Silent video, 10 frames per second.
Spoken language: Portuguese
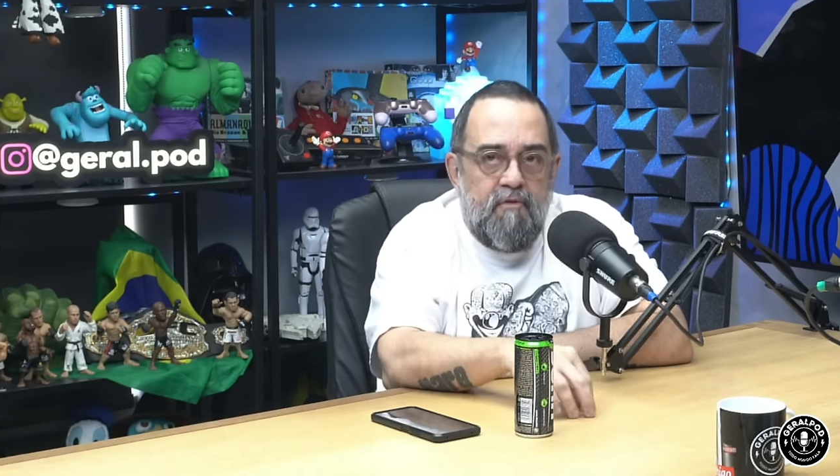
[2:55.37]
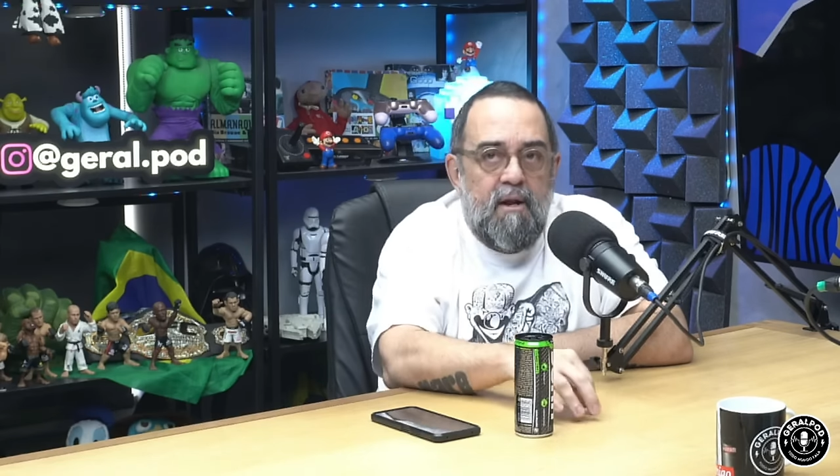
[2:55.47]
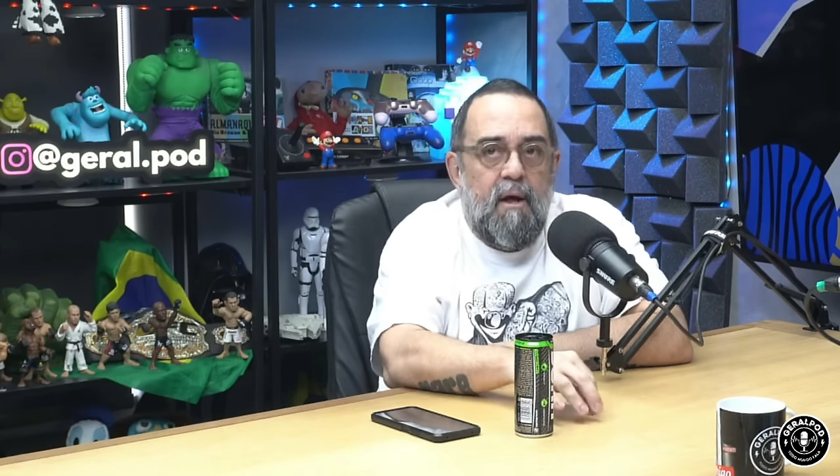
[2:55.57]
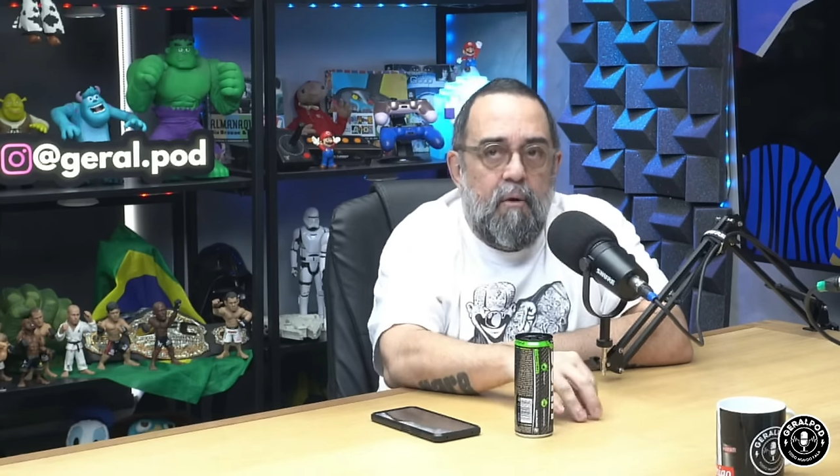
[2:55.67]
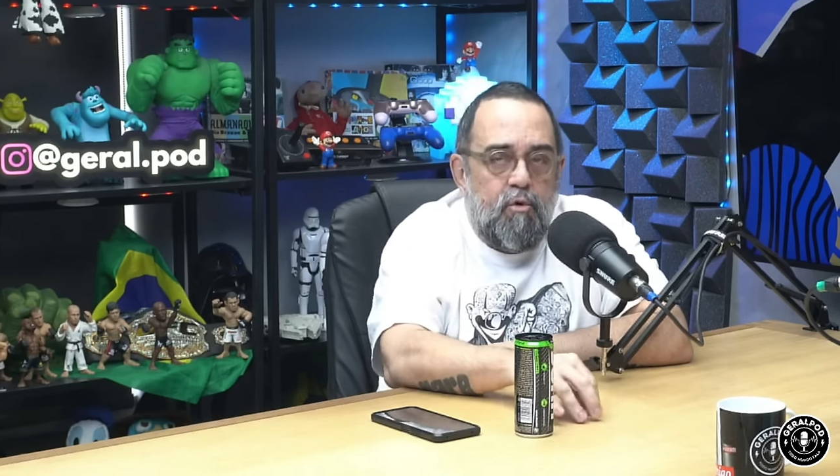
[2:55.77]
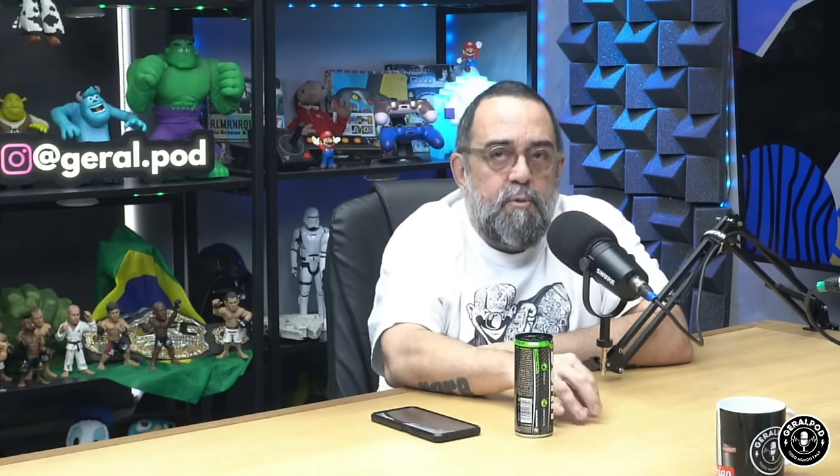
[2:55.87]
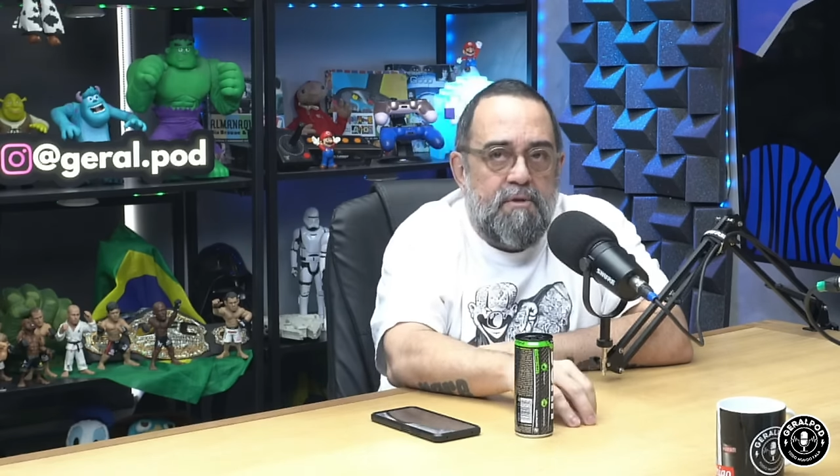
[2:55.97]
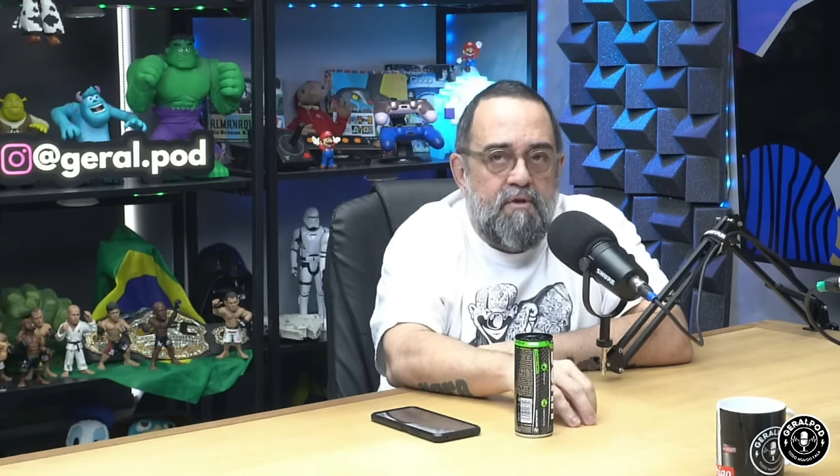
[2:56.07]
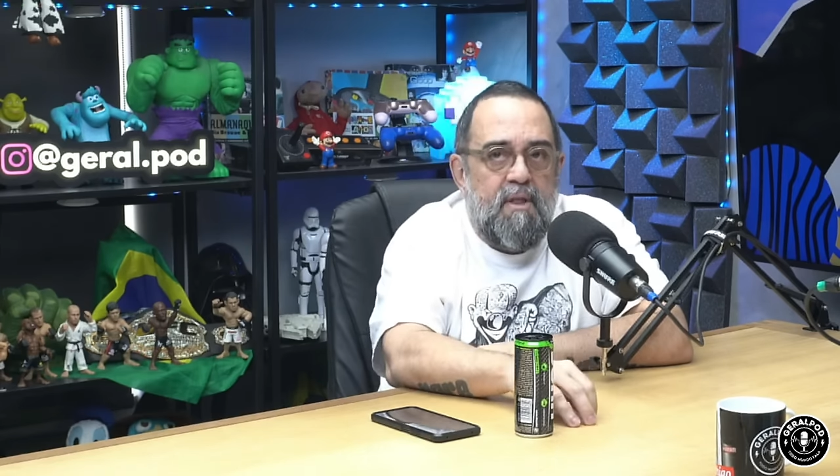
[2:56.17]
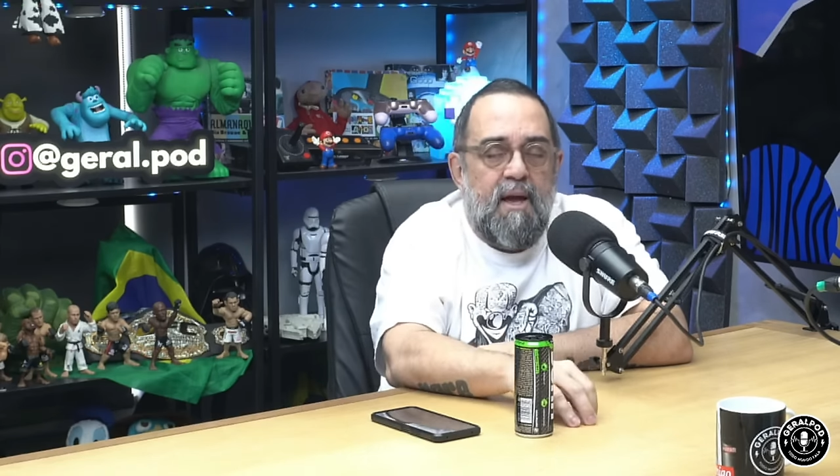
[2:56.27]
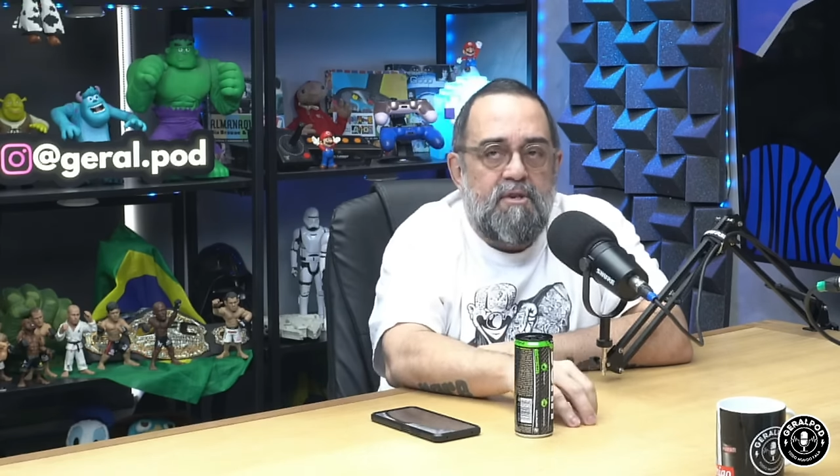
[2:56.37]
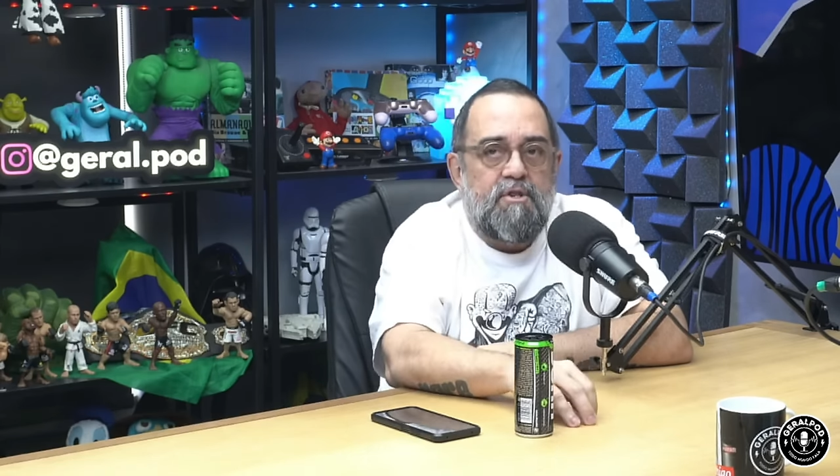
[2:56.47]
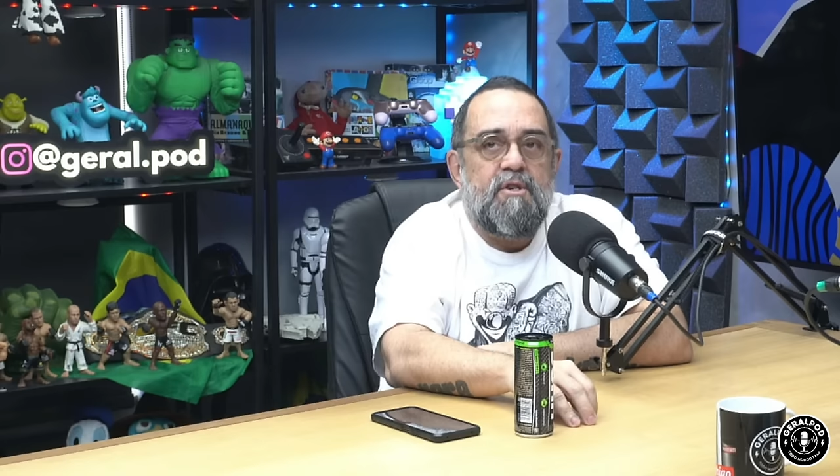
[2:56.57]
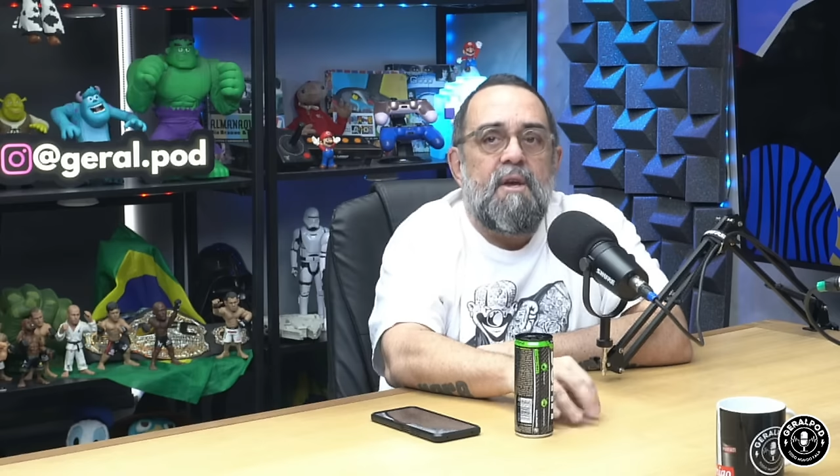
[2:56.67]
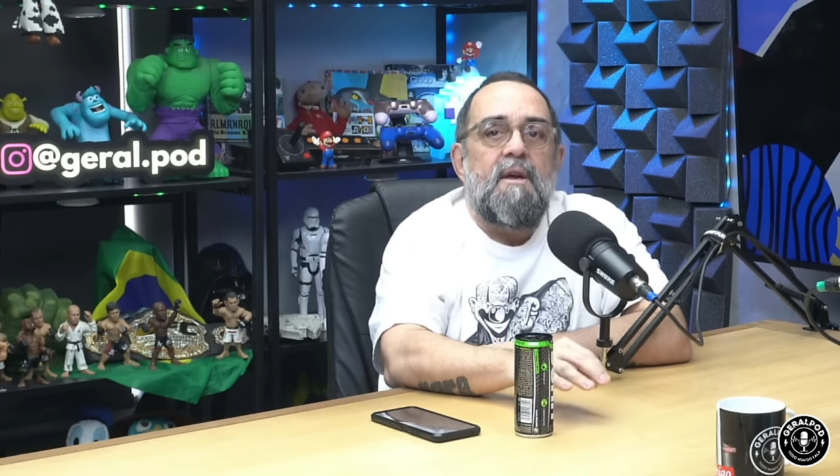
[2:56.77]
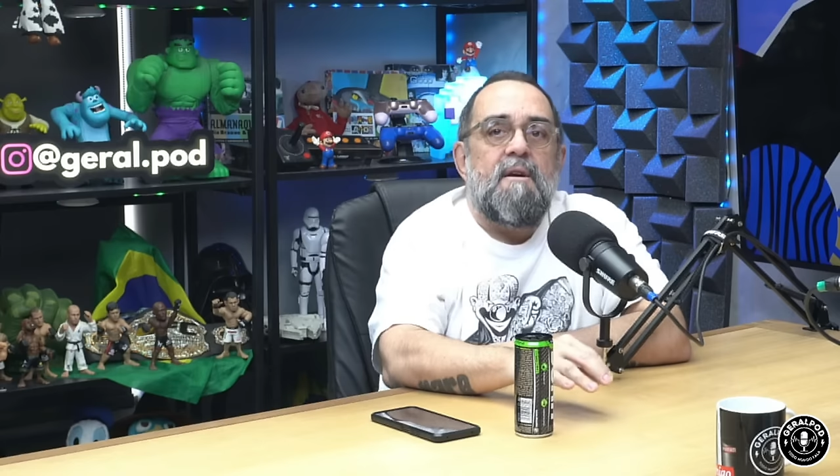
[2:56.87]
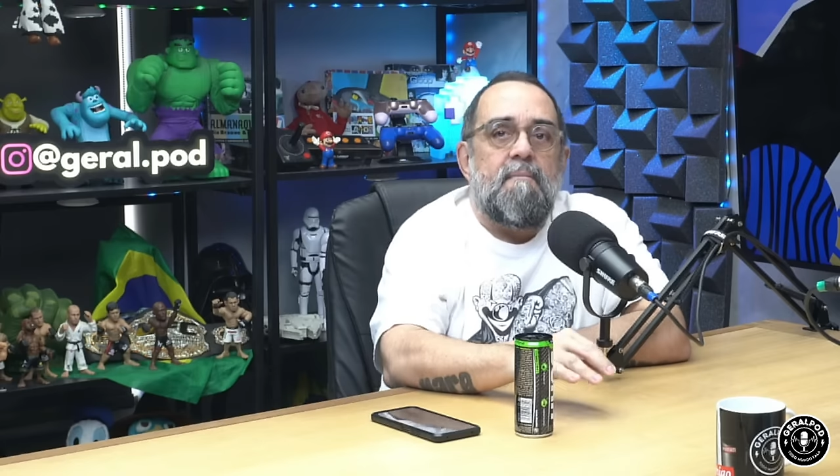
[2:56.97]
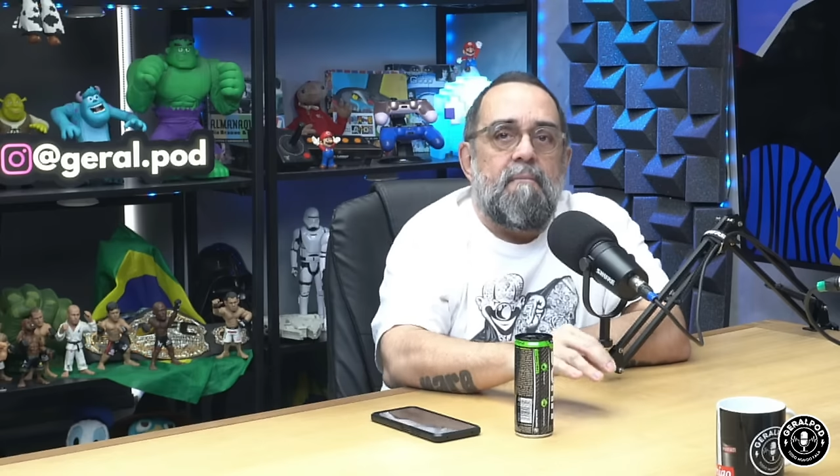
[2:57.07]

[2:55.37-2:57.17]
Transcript: eu fiz vários, alguns personagens